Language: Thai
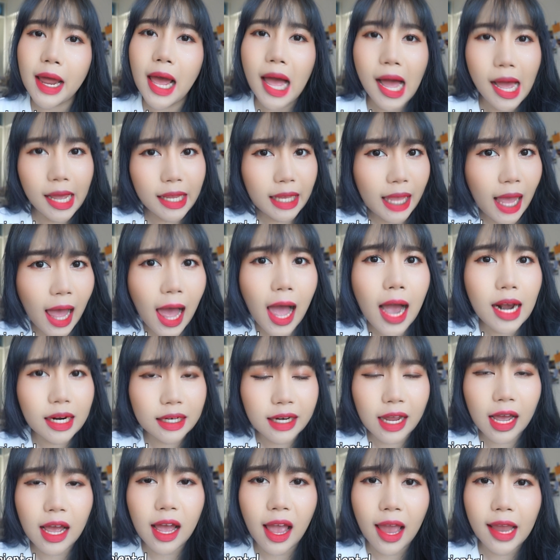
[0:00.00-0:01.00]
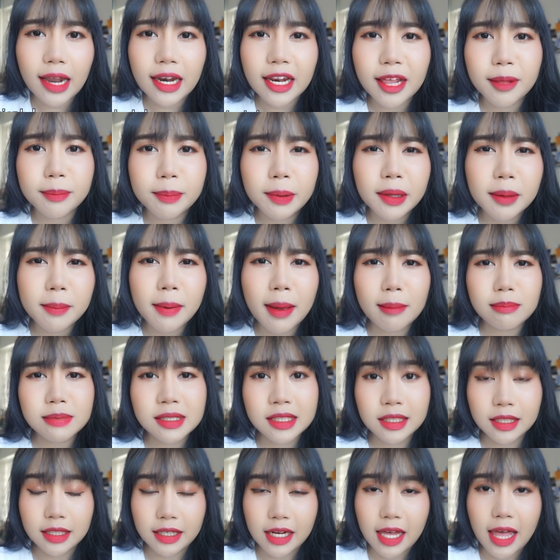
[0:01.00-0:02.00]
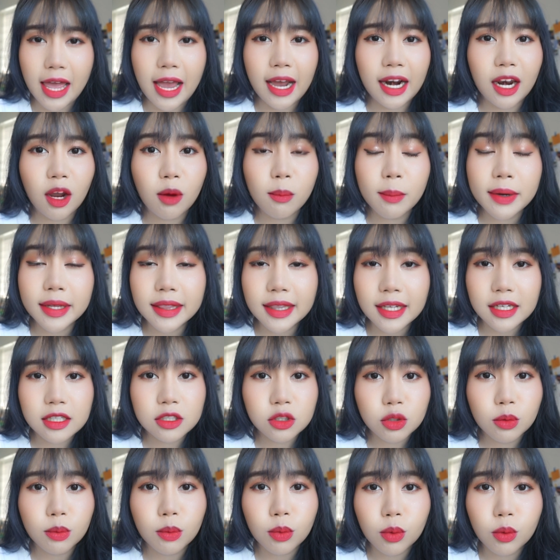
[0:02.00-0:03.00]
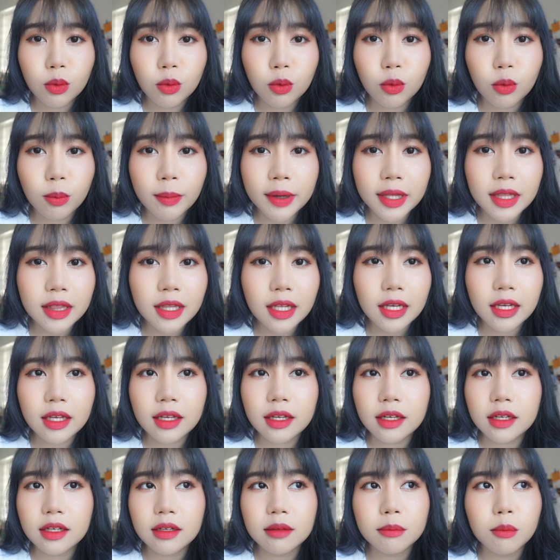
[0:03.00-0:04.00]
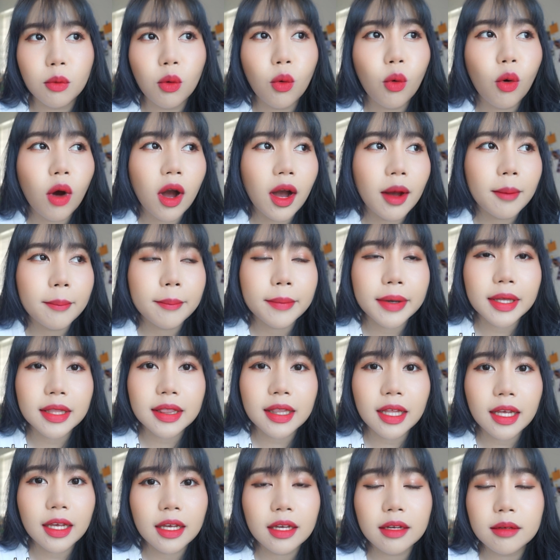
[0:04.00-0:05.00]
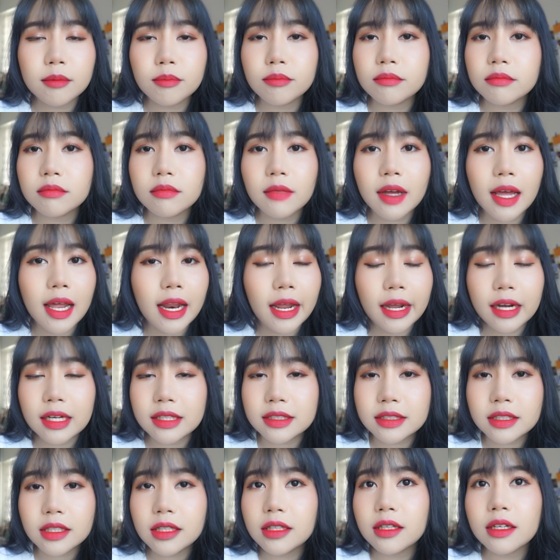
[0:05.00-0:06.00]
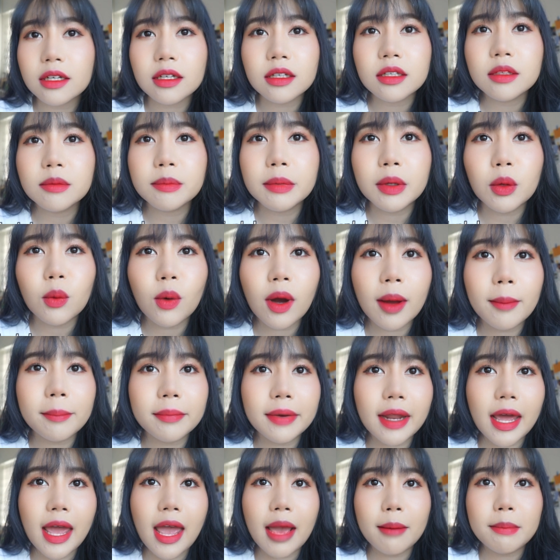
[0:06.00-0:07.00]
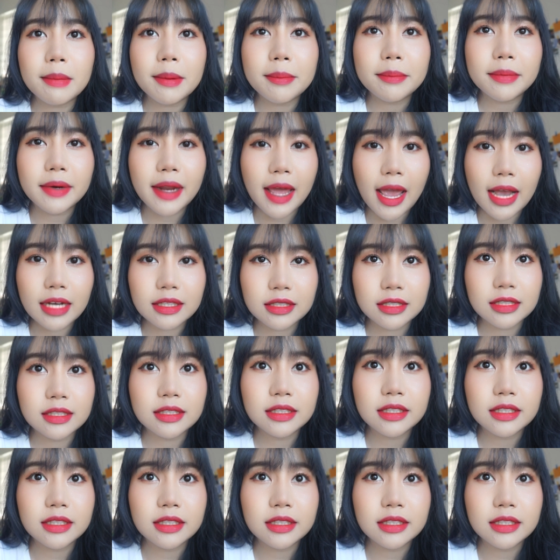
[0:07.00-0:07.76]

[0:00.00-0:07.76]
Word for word: นหายากนะ ไอลิปที่แบบสีแดงเราไม่ติ่งชมพู ไม่ติ่งม่วงไม่ติ่งอะไรทั้งสิ้นอะคือมีความแดงแบบแดงจ